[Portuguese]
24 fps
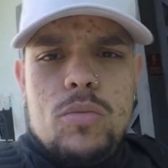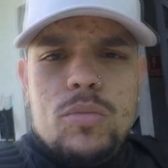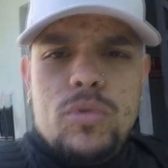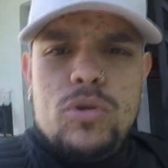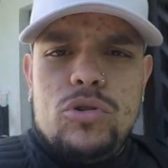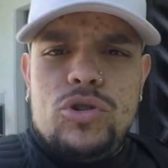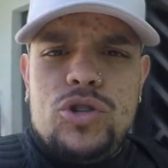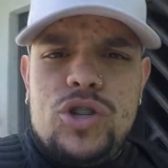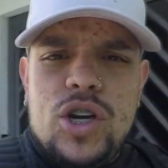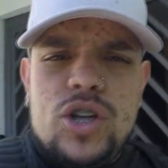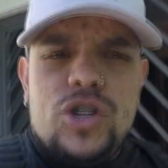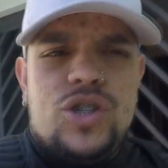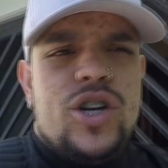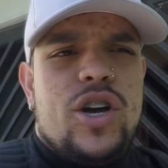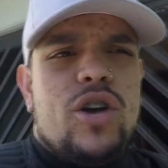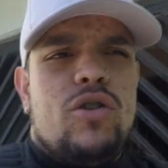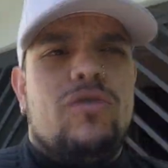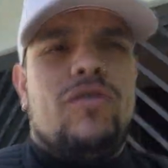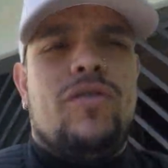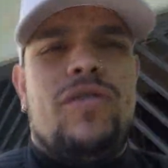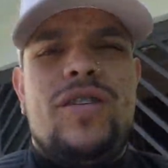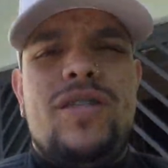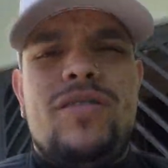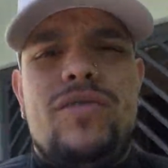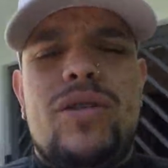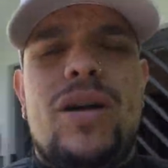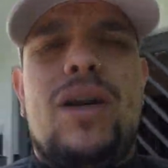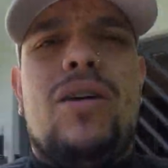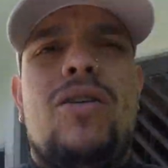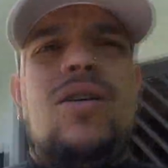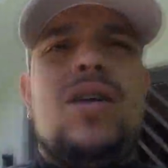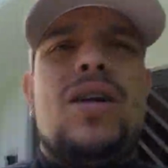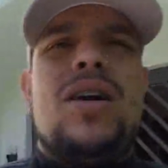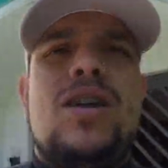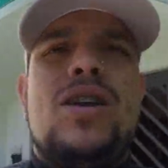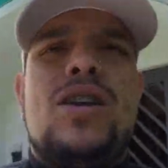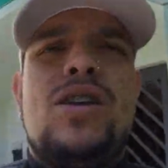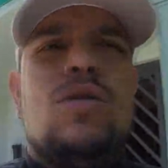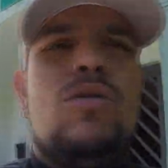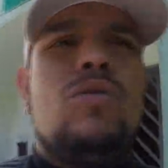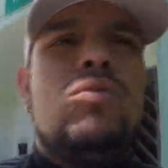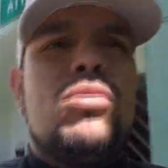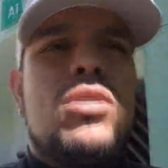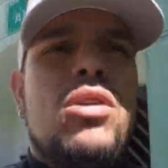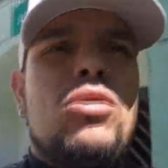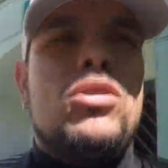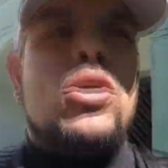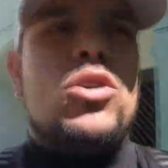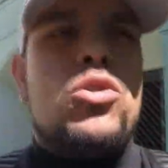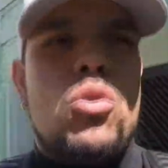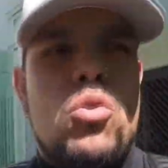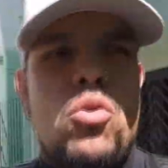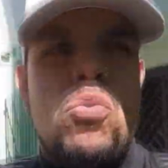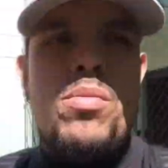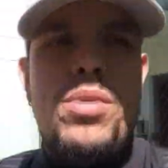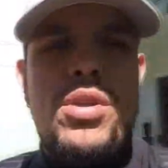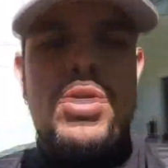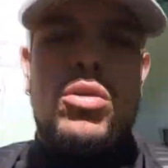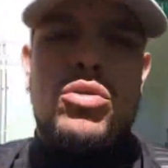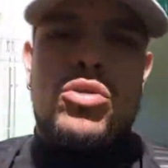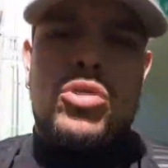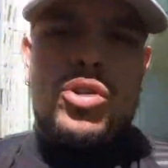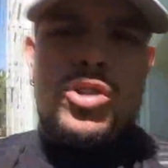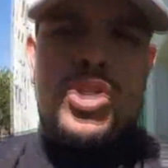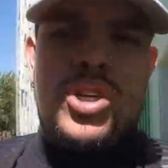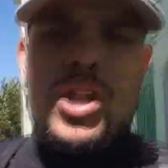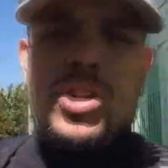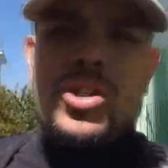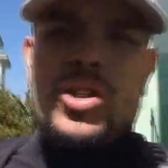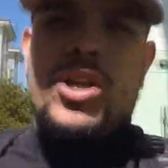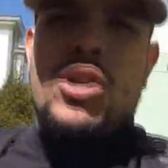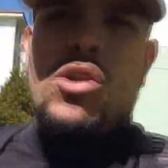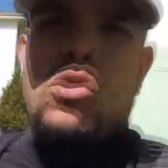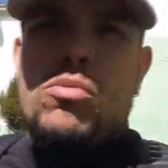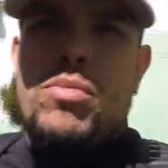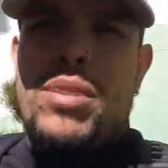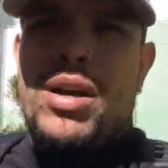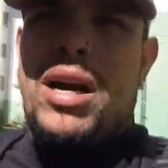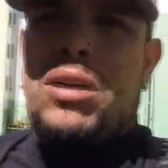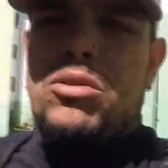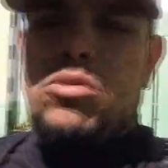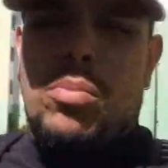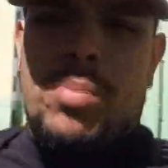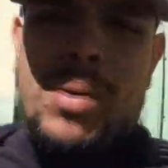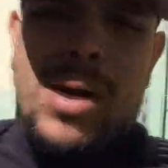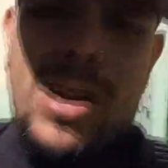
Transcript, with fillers: como eu não tinha dinheiro vivo na hora, ele não, não deixou comigo. Eu só tinha dinheiro no Mercado